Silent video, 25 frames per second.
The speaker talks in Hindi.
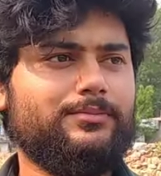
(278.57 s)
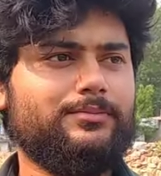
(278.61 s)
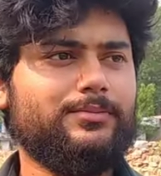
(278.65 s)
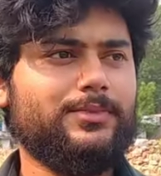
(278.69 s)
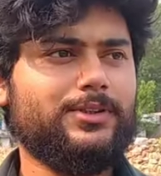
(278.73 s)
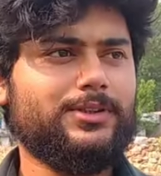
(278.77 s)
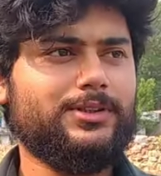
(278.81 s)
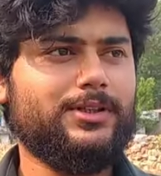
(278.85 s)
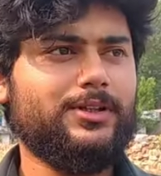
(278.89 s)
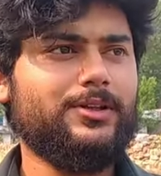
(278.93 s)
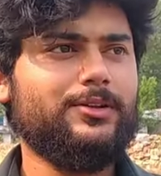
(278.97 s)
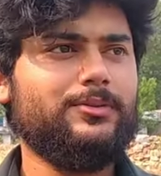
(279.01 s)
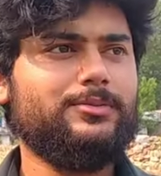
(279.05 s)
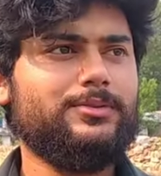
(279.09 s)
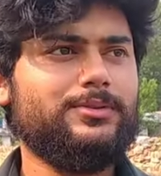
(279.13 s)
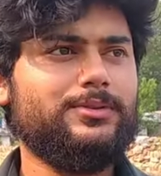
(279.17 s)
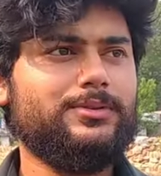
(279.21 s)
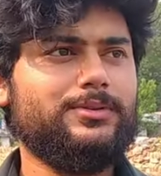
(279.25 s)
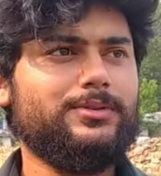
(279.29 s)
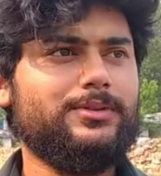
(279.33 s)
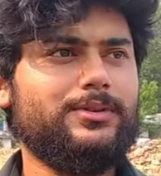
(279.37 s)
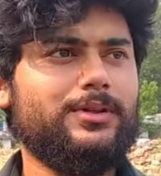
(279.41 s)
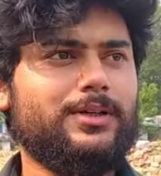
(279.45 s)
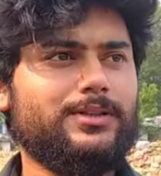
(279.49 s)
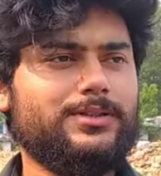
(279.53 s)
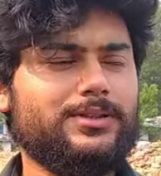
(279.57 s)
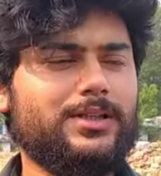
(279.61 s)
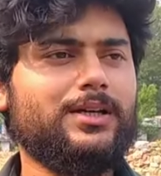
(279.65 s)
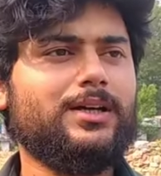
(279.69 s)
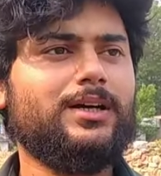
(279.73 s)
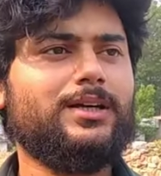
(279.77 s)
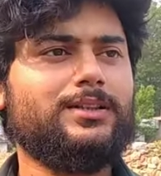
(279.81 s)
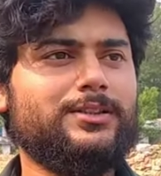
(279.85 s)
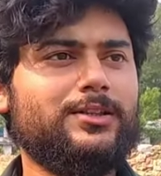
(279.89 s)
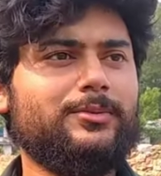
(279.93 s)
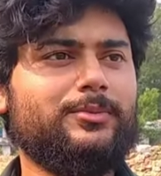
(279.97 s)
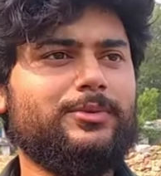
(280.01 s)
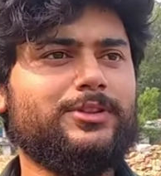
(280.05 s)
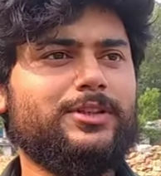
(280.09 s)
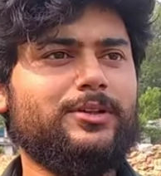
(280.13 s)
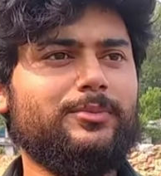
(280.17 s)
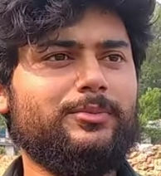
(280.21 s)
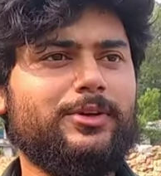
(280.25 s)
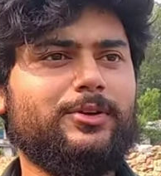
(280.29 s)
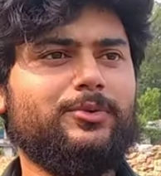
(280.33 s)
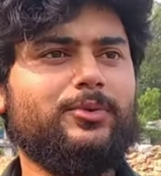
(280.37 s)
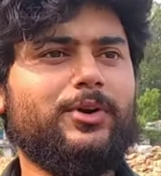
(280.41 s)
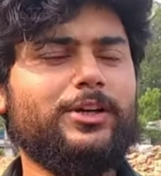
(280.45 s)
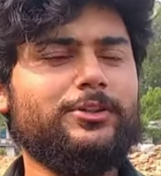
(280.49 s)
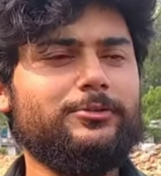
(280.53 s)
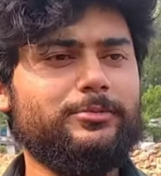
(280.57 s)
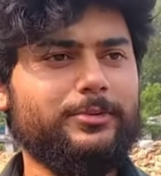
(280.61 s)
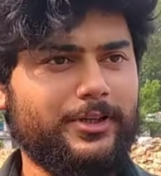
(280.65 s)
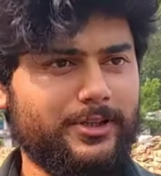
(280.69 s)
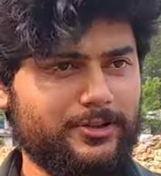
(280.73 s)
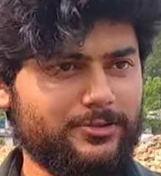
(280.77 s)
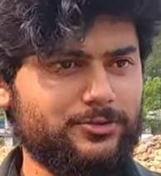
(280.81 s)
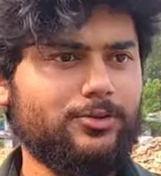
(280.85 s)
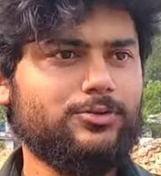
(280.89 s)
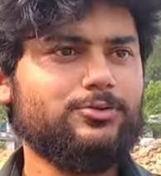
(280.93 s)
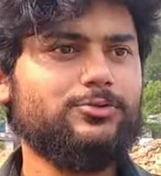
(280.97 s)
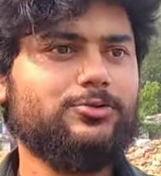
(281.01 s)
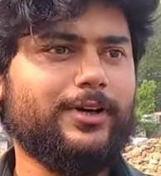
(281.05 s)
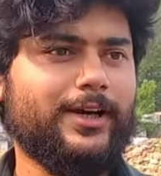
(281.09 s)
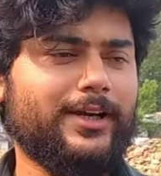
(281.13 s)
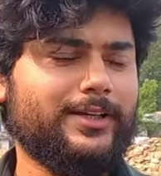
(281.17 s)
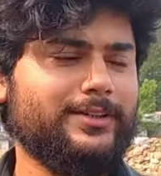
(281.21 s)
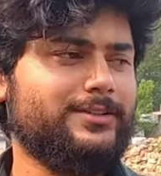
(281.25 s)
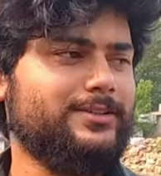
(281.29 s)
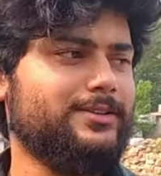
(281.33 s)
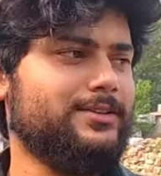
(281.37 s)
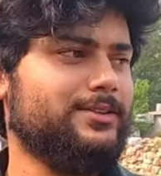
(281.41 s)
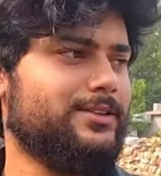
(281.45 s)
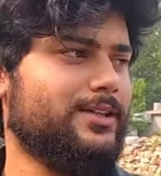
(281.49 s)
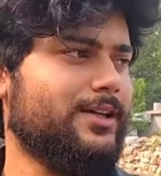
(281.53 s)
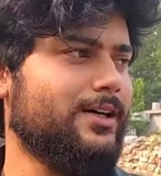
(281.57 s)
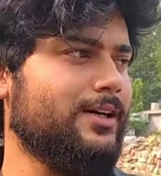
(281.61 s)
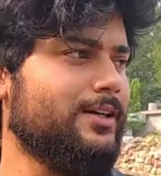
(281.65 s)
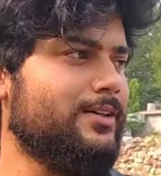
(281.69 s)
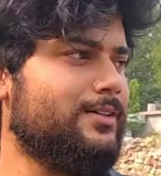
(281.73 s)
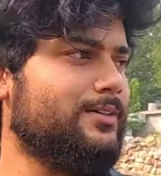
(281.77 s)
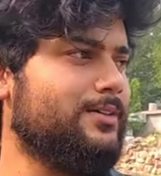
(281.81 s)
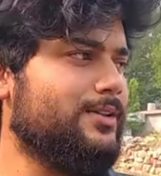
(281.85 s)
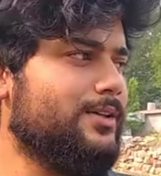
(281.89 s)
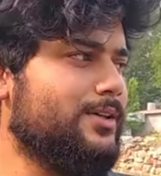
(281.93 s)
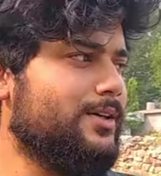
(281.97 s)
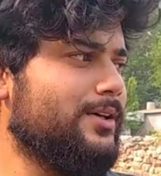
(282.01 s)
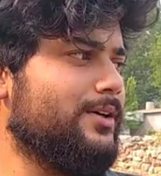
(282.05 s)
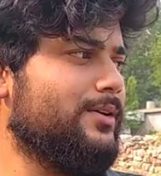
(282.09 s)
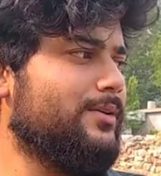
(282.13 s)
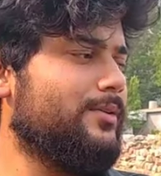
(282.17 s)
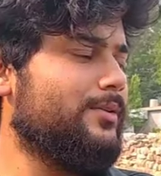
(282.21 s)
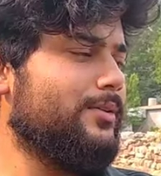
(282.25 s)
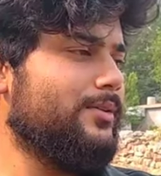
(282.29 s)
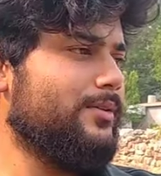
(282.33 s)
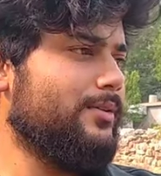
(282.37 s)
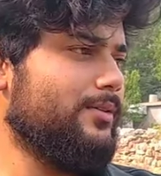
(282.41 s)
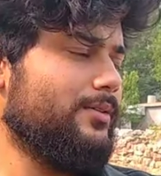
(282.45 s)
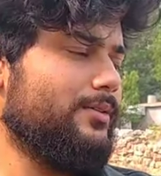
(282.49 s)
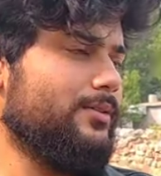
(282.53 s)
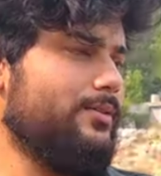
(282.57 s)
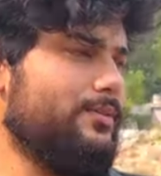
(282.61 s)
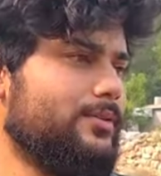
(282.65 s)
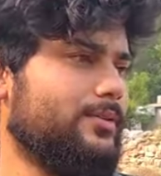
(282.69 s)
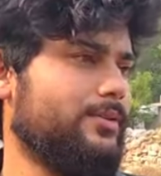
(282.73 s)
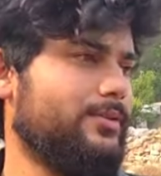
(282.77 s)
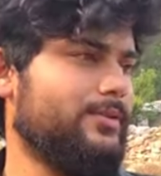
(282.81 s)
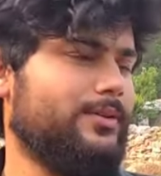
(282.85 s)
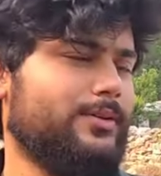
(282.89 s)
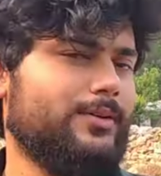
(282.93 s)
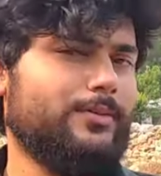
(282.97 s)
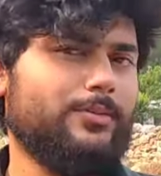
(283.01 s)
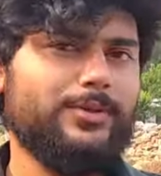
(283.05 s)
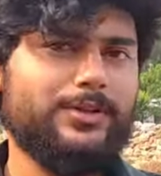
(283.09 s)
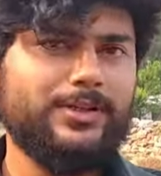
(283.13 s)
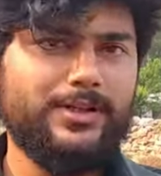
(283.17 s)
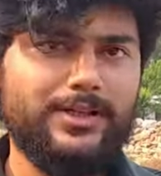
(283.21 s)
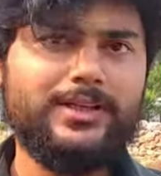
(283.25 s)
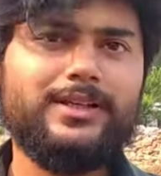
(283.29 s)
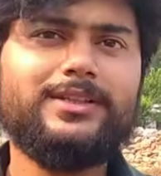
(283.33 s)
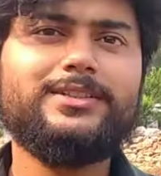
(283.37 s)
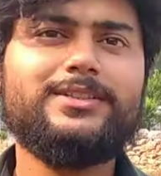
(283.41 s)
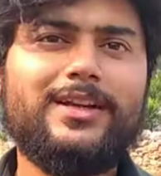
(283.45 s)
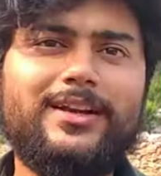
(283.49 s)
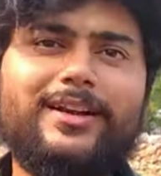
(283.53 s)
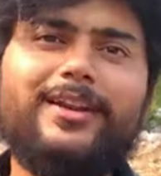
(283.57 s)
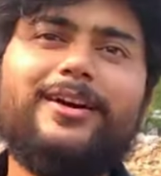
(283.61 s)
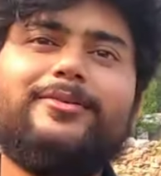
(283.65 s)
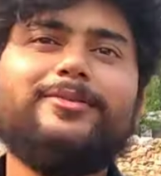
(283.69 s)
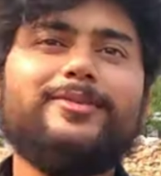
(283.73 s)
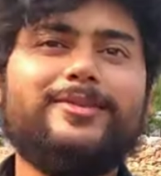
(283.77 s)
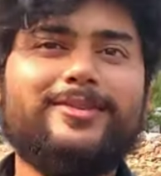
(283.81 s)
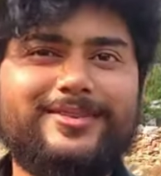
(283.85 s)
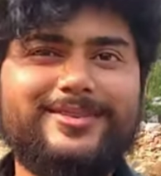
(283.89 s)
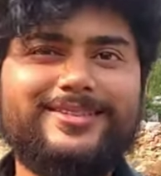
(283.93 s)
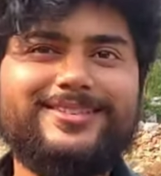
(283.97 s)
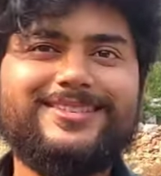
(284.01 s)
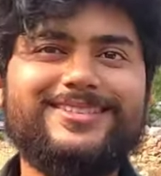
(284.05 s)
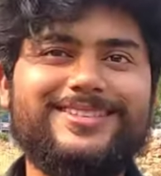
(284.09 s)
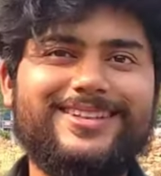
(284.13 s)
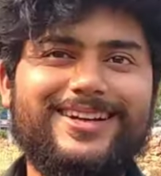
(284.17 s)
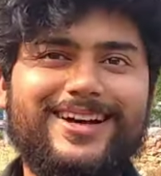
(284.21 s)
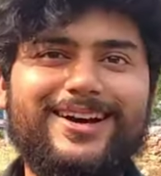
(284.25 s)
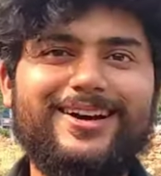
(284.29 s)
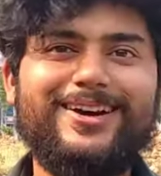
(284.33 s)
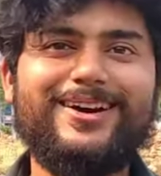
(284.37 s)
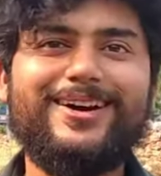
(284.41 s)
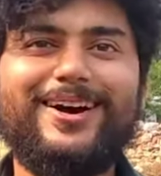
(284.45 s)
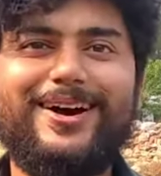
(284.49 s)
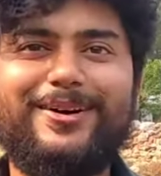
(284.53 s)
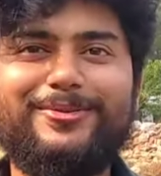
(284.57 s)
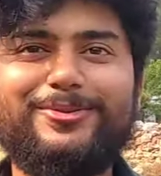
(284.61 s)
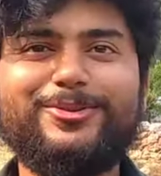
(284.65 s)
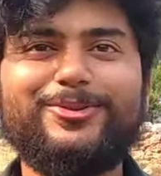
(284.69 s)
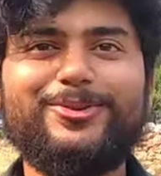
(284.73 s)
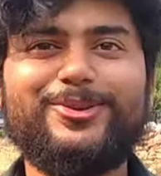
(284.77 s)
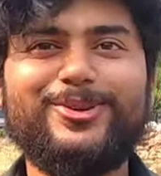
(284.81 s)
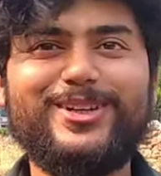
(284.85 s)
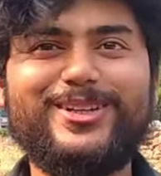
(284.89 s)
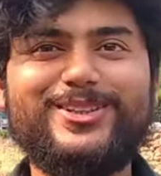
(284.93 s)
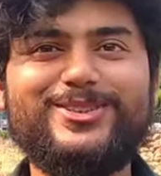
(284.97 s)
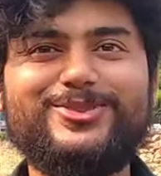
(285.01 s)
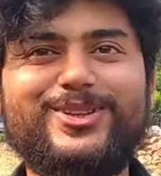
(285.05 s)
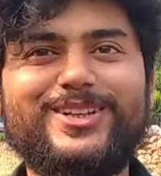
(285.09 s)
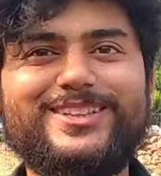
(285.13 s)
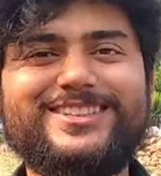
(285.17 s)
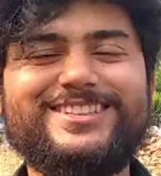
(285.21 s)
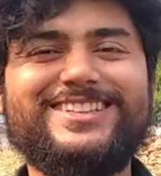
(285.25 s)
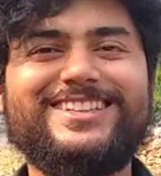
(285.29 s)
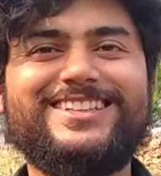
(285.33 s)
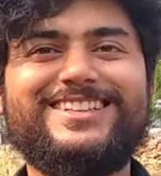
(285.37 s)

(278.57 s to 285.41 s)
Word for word: मतलब अच्छा खासा मतलब मेरे को एक्सपीरियंस हो चुका है इस चीज़ का हाँ, हाँ। और अभी ठीक ही चल रहा है फिर तो हाँ, ये आप बताओ आप